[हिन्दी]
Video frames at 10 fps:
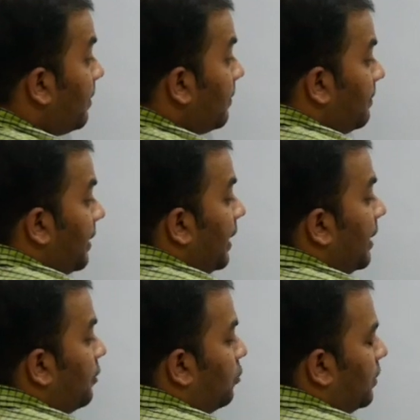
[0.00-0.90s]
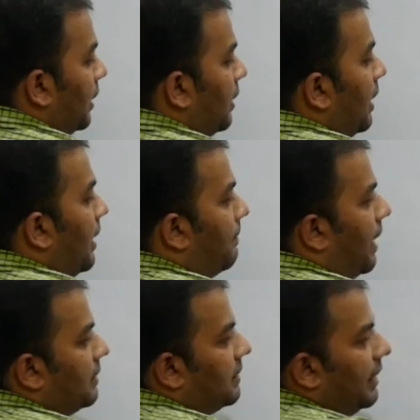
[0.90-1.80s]
का मतलब ये कि टोटल
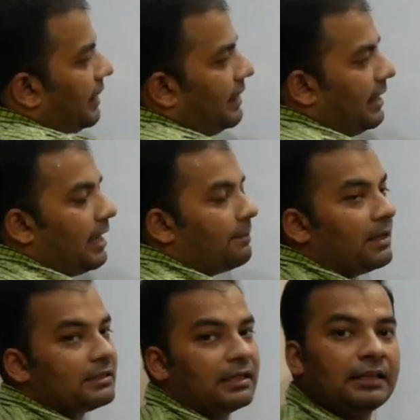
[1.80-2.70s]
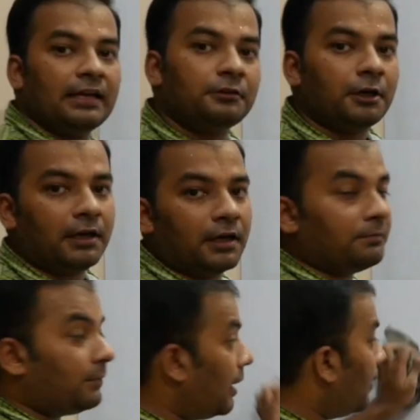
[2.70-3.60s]
पाँच था लेकिन ए के पास कितना है थ्री है
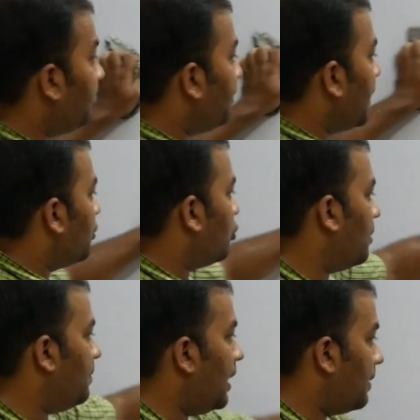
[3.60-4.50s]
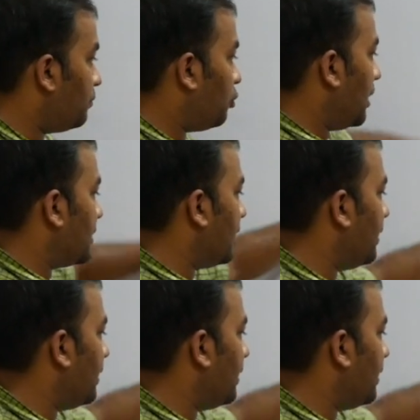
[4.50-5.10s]
ठीक है तो अभी अब थोड़ा सा